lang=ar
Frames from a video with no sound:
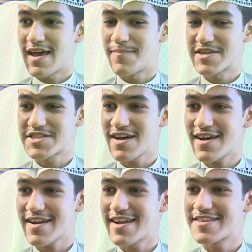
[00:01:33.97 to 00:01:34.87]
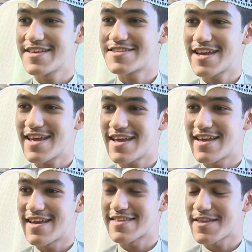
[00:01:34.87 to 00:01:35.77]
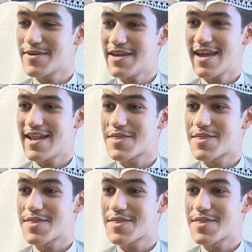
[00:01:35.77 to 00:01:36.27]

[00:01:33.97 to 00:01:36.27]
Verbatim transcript: مشاعر نتيجة إيه، طبيعية إلى